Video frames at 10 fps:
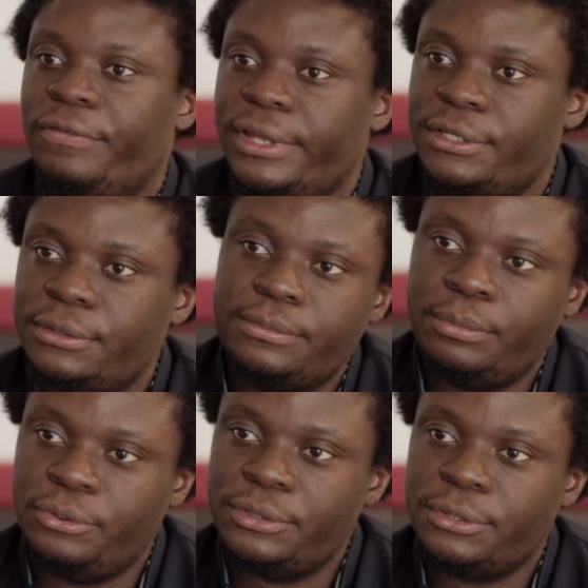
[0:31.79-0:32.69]
en fait,
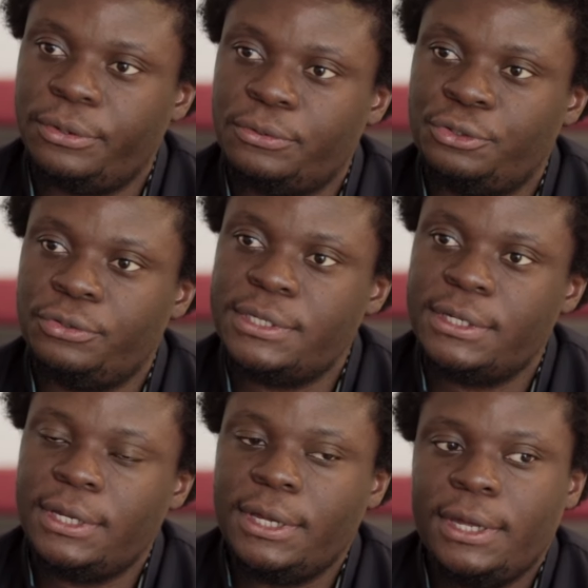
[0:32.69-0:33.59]
plus qu'autre chose,
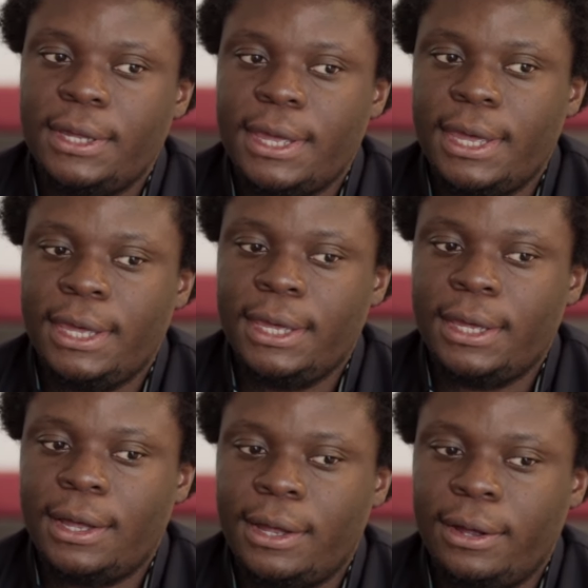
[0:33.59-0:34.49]

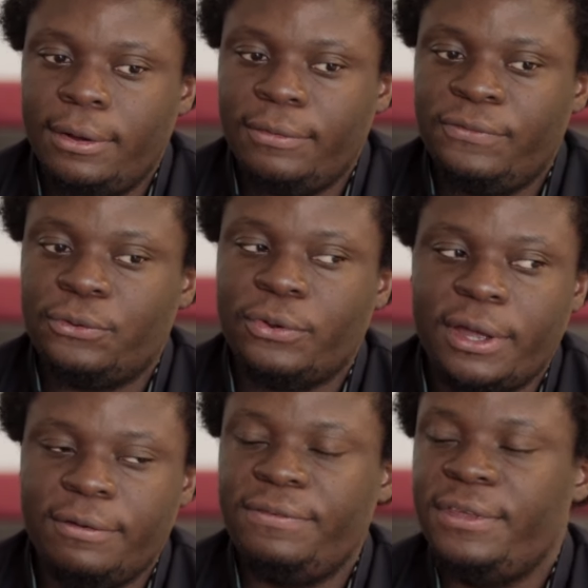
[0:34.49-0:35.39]
et en
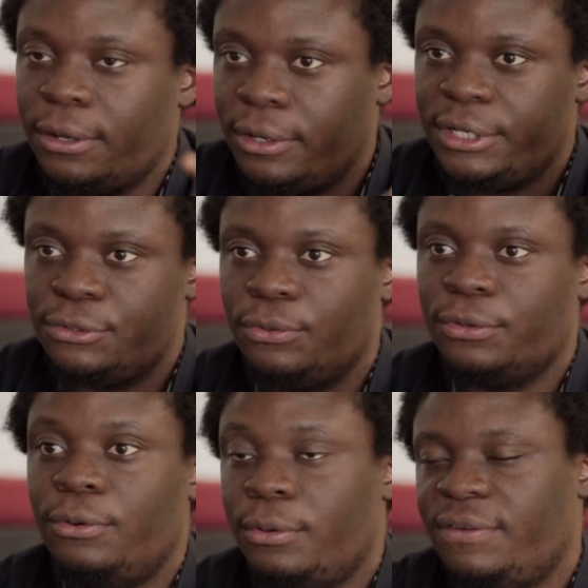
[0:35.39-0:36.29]
photographiant les
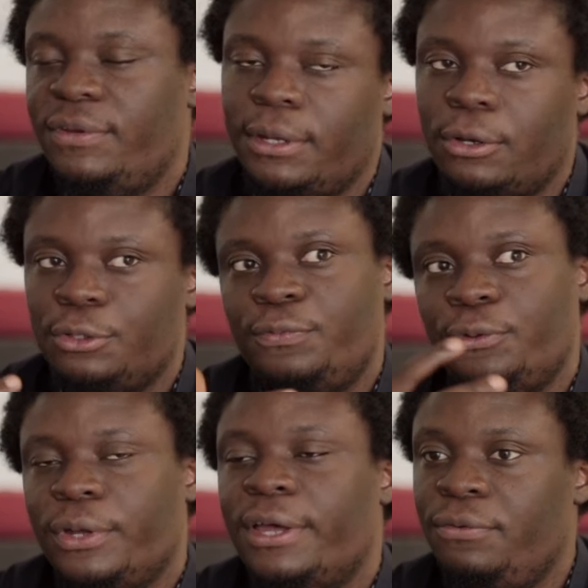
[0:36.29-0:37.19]
autres. Donc ça veut dire quand je
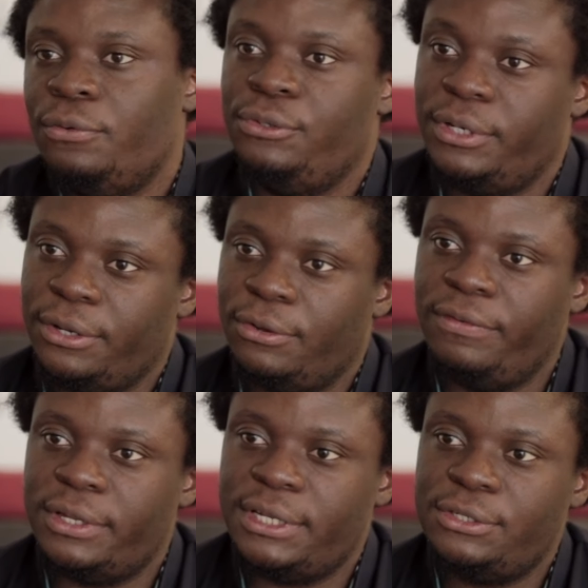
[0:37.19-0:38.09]
photographie aussi, on a des
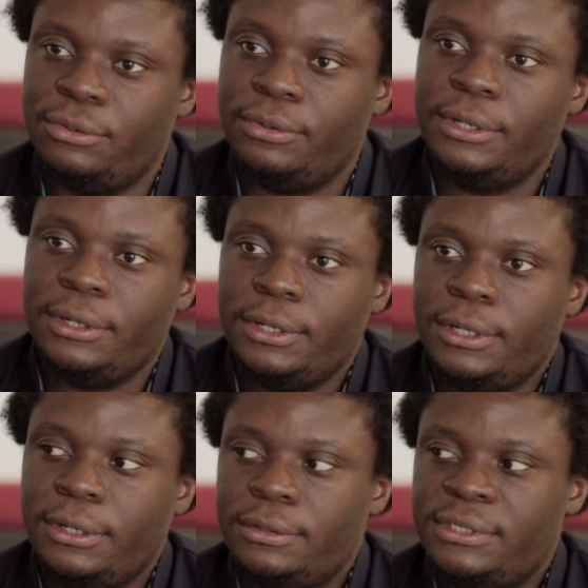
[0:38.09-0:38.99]
conversations,
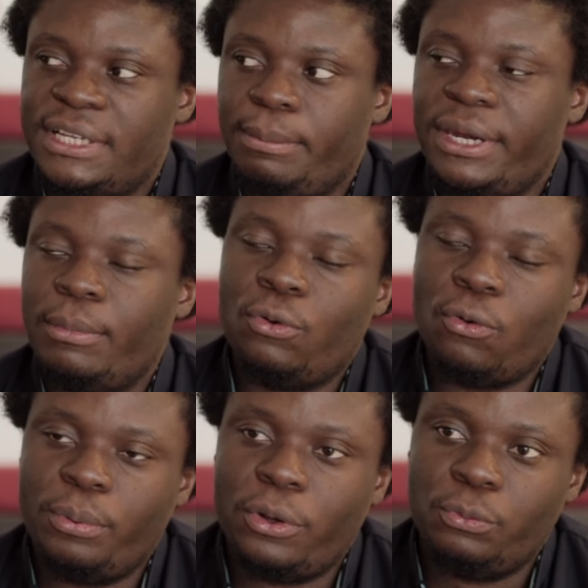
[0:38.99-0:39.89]
ça m'aide à me
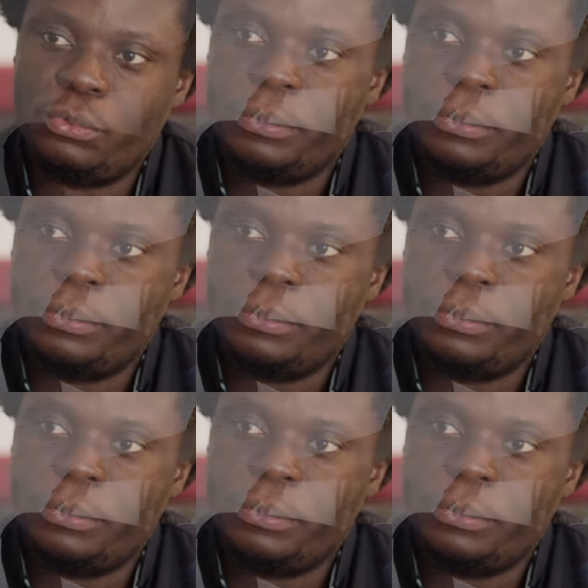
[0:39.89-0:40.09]
comprendre